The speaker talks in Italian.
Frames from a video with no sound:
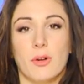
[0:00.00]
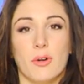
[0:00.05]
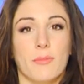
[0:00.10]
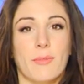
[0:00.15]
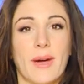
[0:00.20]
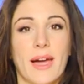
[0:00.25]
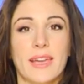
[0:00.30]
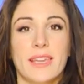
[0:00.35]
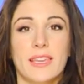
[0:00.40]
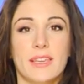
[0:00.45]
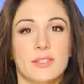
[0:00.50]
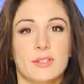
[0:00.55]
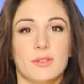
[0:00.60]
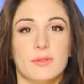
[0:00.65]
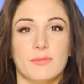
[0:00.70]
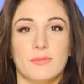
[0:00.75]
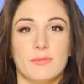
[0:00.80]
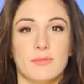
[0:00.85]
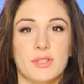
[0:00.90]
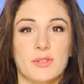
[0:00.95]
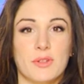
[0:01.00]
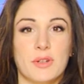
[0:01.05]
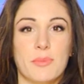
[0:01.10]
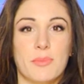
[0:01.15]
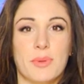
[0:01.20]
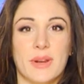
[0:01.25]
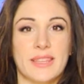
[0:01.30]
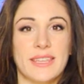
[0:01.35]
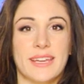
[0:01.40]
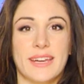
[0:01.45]
Ormai mi sono
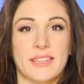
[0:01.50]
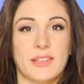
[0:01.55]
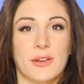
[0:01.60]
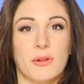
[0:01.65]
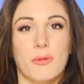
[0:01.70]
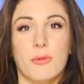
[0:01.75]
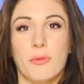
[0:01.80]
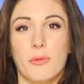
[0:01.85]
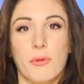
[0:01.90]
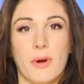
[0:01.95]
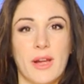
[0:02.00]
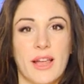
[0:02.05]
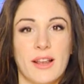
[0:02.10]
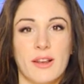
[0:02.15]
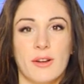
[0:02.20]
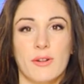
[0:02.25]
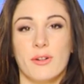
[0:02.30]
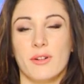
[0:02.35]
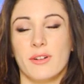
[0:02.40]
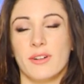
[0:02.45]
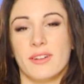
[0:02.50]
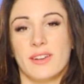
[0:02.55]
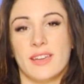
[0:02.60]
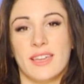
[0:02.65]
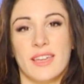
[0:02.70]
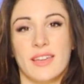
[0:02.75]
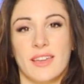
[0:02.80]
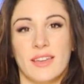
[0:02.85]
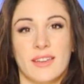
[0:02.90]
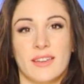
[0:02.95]
impraticata con quello
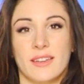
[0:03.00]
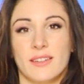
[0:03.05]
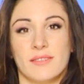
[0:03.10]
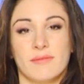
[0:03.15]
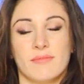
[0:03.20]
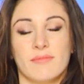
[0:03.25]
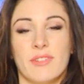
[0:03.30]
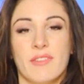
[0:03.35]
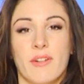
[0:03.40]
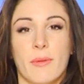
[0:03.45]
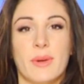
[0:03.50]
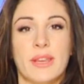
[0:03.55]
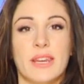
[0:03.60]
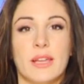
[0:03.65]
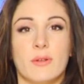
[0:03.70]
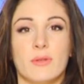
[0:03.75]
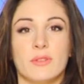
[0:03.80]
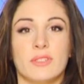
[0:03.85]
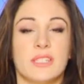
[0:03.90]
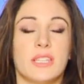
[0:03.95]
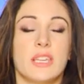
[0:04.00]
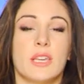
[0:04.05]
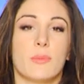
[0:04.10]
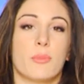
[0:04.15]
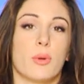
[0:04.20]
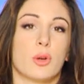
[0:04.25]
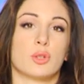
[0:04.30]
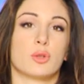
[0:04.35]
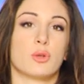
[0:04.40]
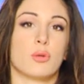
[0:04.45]
e mi va bene così,
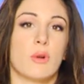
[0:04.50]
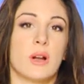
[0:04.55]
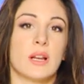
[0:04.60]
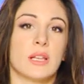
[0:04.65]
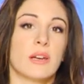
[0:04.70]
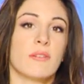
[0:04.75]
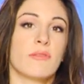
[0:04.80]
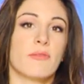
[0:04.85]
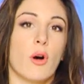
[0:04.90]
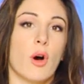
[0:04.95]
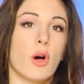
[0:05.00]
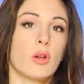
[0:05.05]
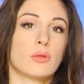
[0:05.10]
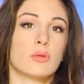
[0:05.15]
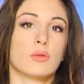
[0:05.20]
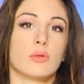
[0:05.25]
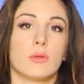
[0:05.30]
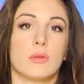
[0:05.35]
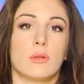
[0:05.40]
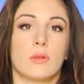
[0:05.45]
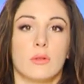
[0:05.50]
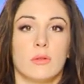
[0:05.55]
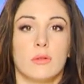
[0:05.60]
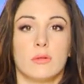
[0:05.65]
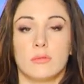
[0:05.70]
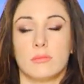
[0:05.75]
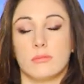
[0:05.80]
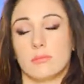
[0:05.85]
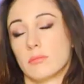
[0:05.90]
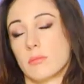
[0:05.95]
posto qualche foto,
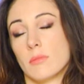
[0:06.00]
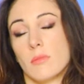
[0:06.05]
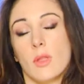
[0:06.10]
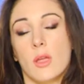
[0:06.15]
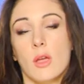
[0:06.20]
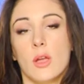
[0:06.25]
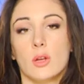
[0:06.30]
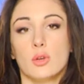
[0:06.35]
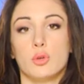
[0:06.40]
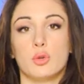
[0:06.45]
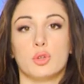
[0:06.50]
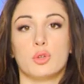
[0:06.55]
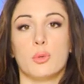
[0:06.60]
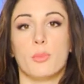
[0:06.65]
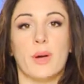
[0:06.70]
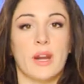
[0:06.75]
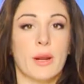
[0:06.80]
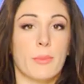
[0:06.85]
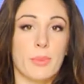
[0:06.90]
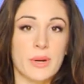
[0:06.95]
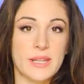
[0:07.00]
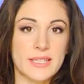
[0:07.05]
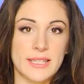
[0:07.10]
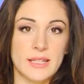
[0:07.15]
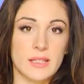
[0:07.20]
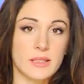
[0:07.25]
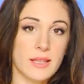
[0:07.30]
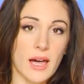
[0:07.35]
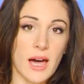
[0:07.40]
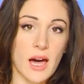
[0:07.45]
mm, giusto per
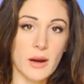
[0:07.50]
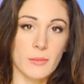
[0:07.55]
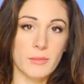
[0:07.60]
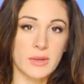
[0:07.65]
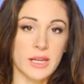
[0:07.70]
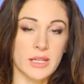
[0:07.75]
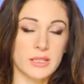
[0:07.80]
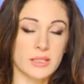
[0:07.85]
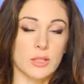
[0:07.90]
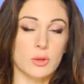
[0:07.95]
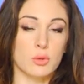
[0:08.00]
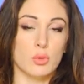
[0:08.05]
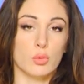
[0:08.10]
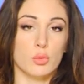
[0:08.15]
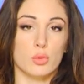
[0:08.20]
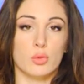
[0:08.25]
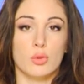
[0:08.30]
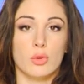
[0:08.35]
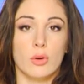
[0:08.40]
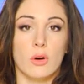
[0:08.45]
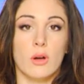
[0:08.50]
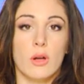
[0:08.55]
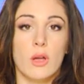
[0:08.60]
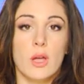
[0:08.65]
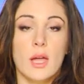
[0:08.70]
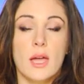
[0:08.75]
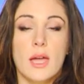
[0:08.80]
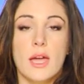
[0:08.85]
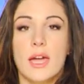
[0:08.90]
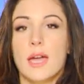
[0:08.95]
rappresentarmi innanzitutto
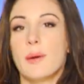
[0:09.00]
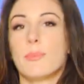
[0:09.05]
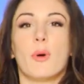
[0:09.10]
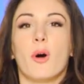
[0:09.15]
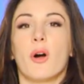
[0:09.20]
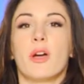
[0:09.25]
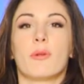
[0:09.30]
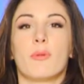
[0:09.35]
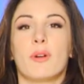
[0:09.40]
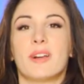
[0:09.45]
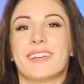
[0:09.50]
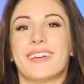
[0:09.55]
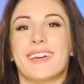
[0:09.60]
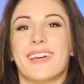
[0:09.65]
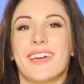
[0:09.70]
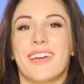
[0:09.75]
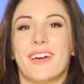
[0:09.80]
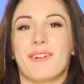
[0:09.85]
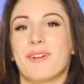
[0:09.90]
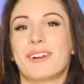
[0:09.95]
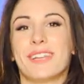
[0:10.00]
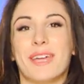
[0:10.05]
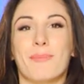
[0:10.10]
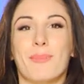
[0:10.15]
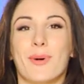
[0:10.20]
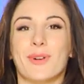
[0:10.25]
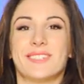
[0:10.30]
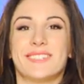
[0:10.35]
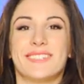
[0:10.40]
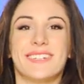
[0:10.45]
e poi qualche, qualche
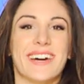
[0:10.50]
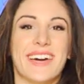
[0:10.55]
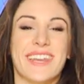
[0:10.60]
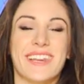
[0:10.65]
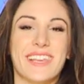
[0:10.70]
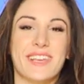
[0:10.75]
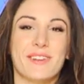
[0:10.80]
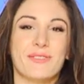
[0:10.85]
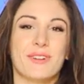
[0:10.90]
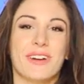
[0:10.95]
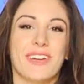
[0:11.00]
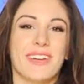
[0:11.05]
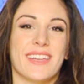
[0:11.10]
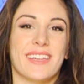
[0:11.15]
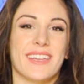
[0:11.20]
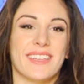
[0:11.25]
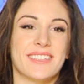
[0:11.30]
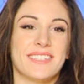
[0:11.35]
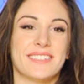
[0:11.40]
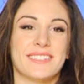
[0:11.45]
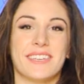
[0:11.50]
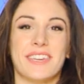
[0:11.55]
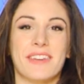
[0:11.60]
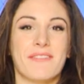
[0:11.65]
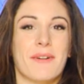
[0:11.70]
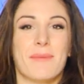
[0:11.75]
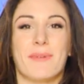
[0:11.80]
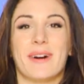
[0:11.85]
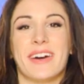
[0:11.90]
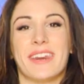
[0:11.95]
post carino che
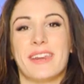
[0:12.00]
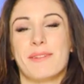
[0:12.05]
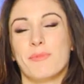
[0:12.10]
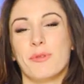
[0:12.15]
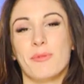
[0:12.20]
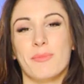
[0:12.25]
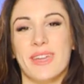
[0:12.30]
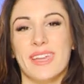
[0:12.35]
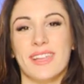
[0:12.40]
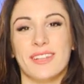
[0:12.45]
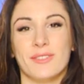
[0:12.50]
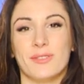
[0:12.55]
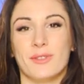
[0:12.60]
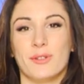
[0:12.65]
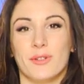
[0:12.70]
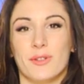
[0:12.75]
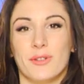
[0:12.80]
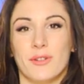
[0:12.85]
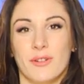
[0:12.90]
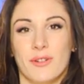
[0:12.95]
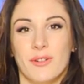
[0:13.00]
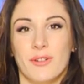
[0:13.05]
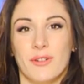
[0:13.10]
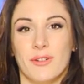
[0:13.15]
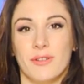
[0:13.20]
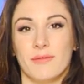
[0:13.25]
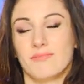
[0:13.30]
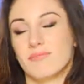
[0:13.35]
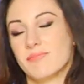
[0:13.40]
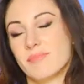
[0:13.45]
descrive magari il
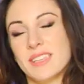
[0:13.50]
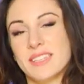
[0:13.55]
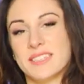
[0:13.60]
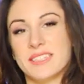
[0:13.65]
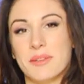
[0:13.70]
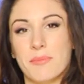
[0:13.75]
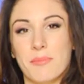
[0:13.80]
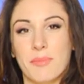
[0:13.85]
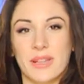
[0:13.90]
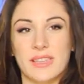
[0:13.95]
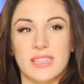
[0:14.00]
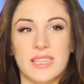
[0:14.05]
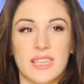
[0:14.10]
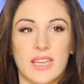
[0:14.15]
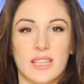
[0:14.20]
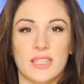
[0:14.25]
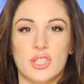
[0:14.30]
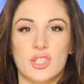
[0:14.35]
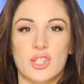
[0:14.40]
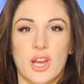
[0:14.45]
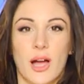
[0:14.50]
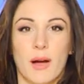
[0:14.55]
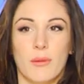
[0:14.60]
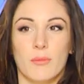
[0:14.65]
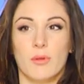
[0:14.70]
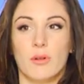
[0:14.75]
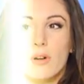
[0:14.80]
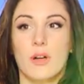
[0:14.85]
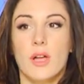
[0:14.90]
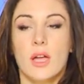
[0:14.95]
momento in simpatia
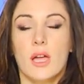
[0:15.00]
diciamo.